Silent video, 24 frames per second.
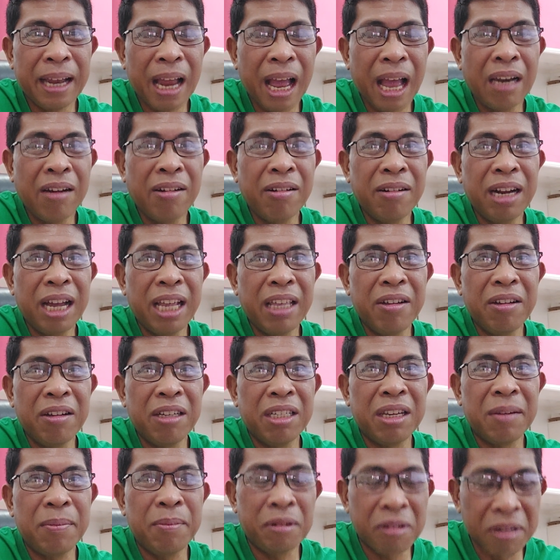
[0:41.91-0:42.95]
lalo na
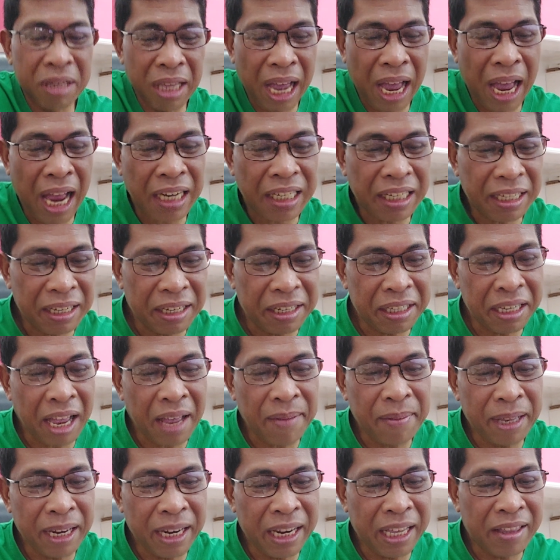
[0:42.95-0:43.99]
yung sibuyas,
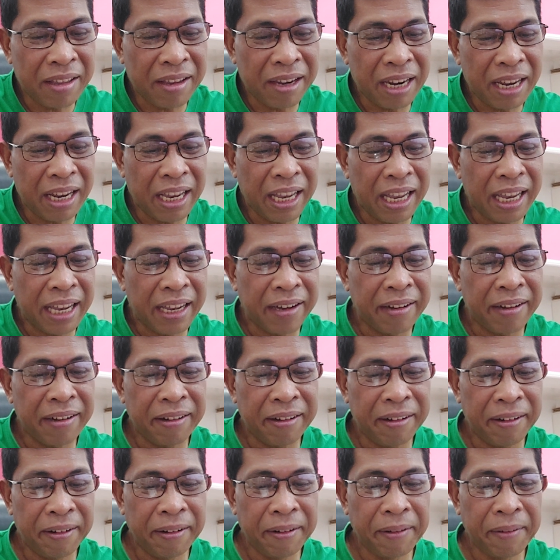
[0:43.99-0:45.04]
sabi rito ni
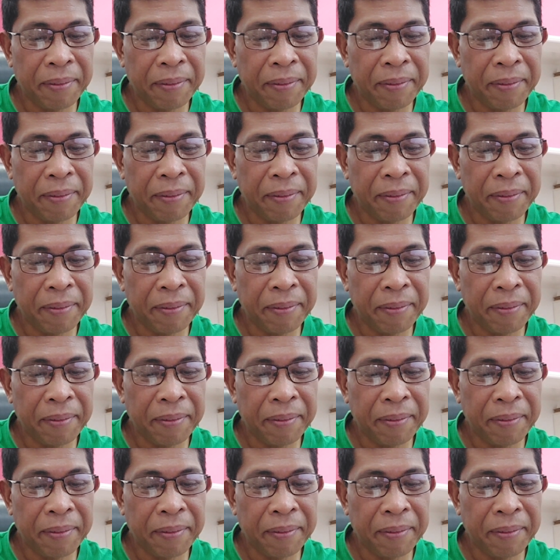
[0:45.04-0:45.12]
Gigo.